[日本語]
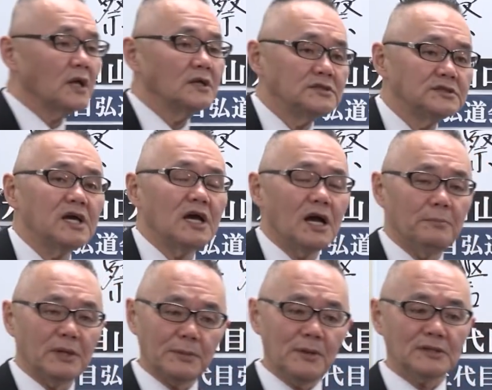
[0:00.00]
事件が
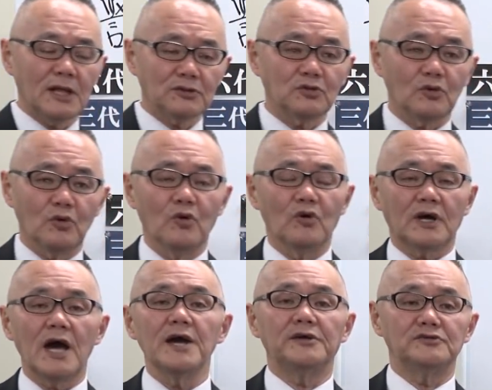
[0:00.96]
バタバタっとこう
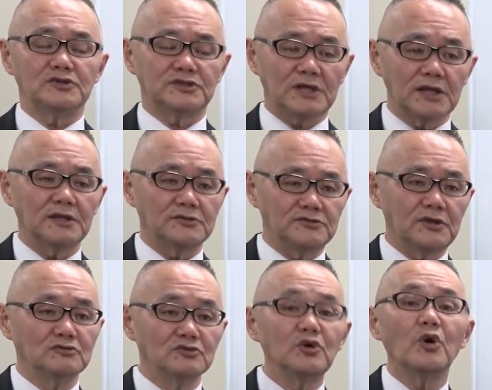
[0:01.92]
解決したりです
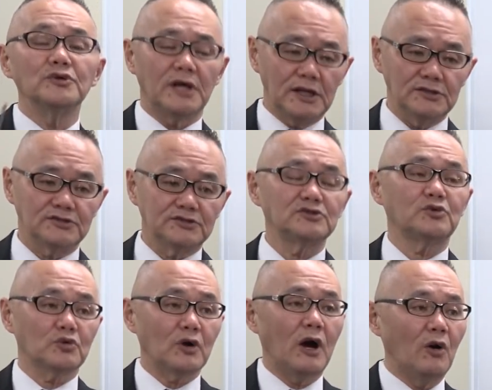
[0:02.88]
ね動いたりする
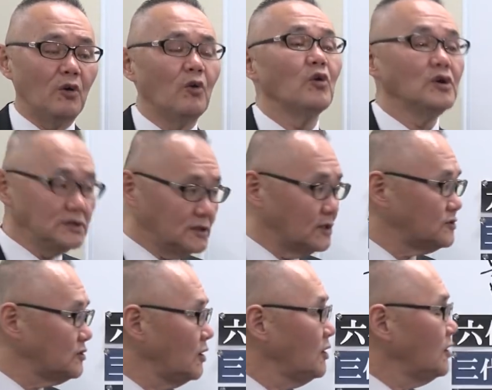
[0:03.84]
ことが多いんで
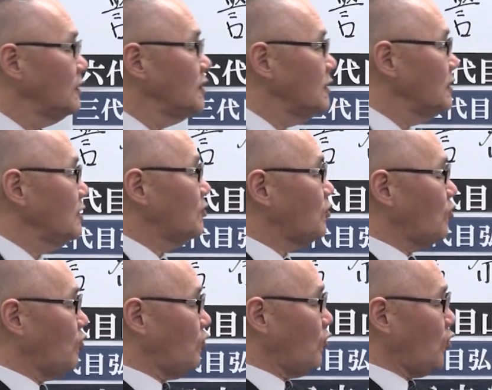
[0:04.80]
す。えー
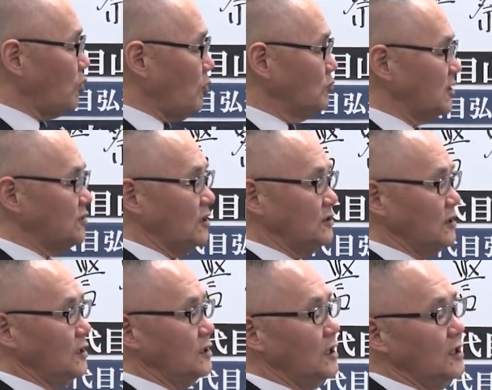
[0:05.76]
これも皆さん
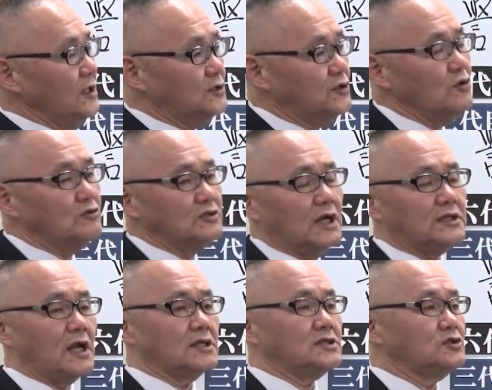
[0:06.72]
ね、えー、記憶に
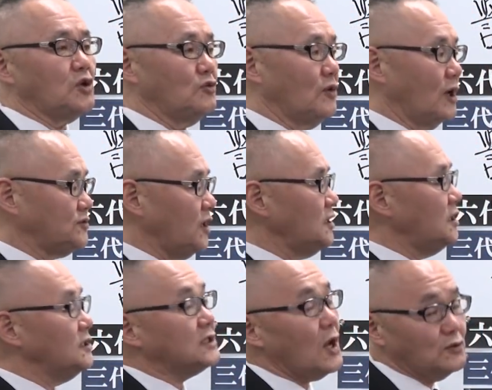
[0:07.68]
新しいというのは最
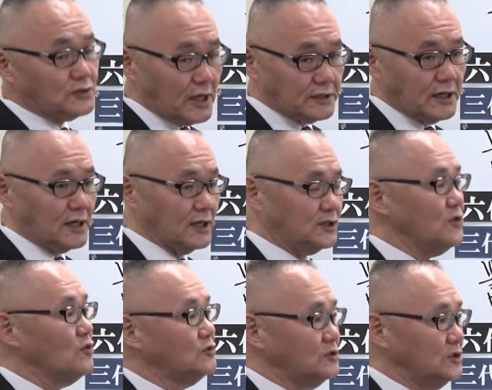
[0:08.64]
近逮捕されたから記
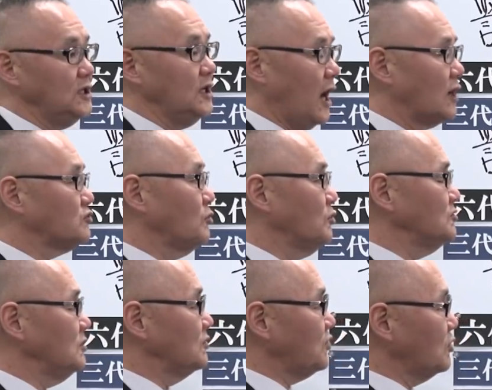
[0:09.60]
憶にあると思う
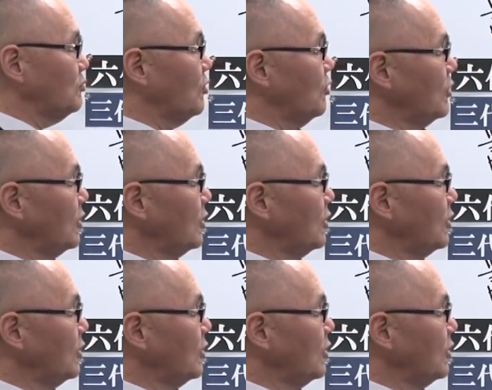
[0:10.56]
んですけども、